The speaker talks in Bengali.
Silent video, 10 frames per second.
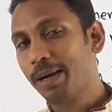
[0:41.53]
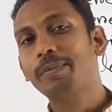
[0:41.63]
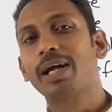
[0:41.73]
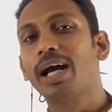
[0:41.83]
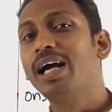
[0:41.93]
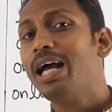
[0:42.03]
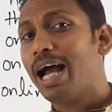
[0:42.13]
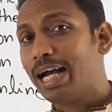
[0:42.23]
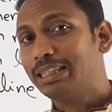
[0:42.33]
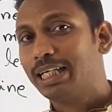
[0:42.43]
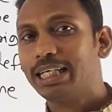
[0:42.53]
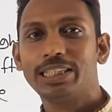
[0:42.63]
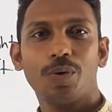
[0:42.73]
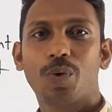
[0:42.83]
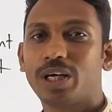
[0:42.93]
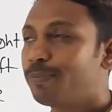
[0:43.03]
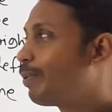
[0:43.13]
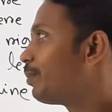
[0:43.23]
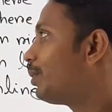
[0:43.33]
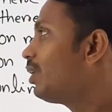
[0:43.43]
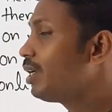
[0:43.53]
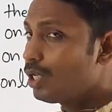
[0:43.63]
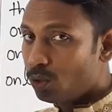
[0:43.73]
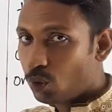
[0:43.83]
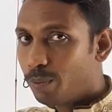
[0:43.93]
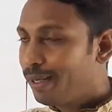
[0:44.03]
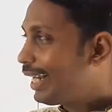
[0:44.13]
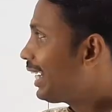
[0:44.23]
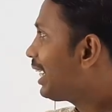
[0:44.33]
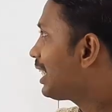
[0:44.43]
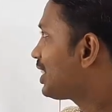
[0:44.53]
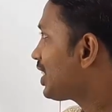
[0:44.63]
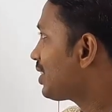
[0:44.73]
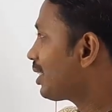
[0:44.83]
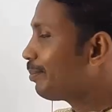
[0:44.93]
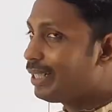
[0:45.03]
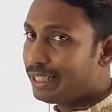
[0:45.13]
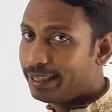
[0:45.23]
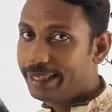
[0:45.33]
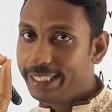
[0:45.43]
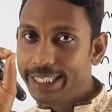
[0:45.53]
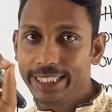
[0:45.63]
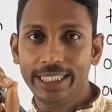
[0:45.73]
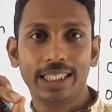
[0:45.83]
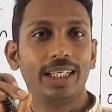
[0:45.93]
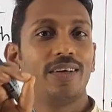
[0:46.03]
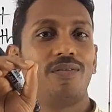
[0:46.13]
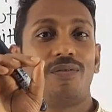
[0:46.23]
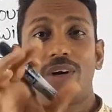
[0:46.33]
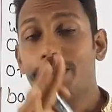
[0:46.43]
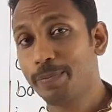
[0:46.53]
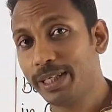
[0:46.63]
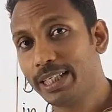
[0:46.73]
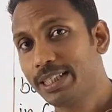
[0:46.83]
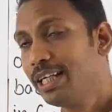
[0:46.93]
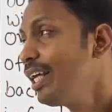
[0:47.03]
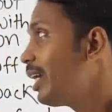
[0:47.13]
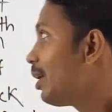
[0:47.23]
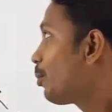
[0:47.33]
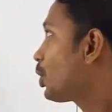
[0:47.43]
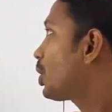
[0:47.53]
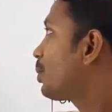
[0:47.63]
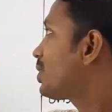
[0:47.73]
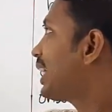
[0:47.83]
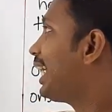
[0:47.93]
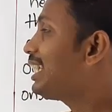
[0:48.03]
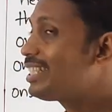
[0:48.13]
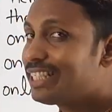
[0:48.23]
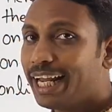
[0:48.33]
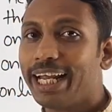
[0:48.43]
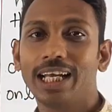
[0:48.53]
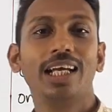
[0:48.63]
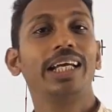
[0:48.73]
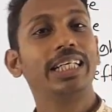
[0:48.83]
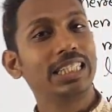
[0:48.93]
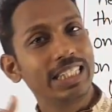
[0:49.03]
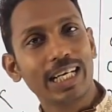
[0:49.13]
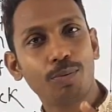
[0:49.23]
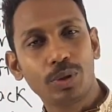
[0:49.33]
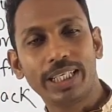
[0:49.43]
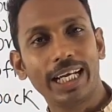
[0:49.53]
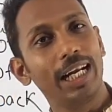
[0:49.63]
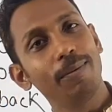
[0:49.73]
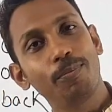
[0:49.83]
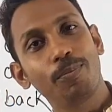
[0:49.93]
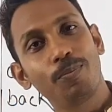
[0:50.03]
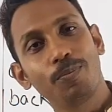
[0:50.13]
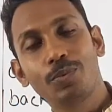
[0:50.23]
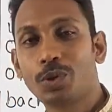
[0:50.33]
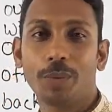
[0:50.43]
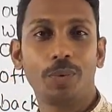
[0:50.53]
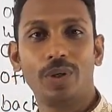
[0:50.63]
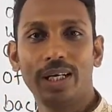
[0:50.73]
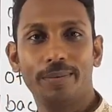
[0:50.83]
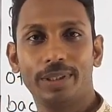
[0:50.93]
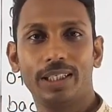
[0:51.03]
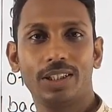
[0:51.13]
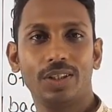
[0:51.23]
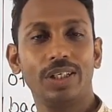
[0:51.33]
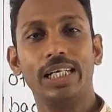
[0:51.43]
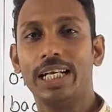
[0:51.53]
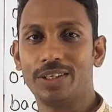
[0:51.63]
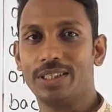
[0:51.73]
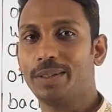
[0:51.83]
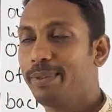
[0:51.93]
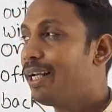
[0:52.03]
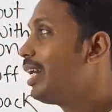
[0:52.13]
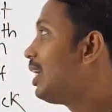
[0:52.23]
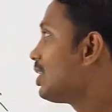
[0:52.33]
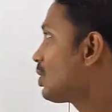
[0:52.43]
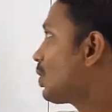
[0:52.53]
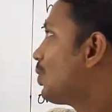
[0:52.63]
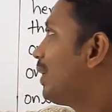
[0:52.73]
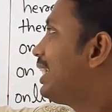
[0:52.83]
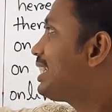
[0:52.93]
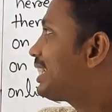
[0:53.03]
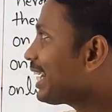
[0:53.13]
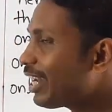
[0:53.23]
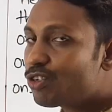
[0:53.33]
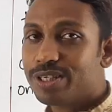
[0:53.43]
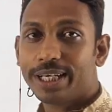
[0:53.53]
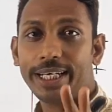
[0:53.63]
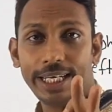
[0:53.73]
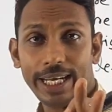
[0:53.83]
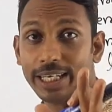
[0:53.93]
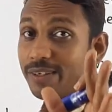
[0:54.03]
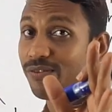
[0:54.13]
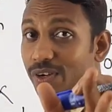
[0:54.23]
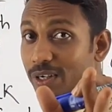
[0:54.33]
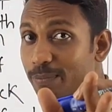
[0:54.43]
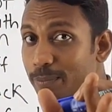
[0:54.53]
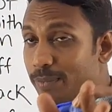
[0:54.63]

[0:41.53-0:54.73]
আমরা হাজার হাজার ওয়ার্ড পাব তবে এখানে জাস্ট আমি তিনটি ভার্ব নিয়েছি প্রথমে হচ্ছে স্টে স্টে বুঝে গেলে সবগুলোই আমাদের জন্য ক্লিয়ার হয়ে যাবে সো স্টে হচ্ছে কি একটা ভার্ব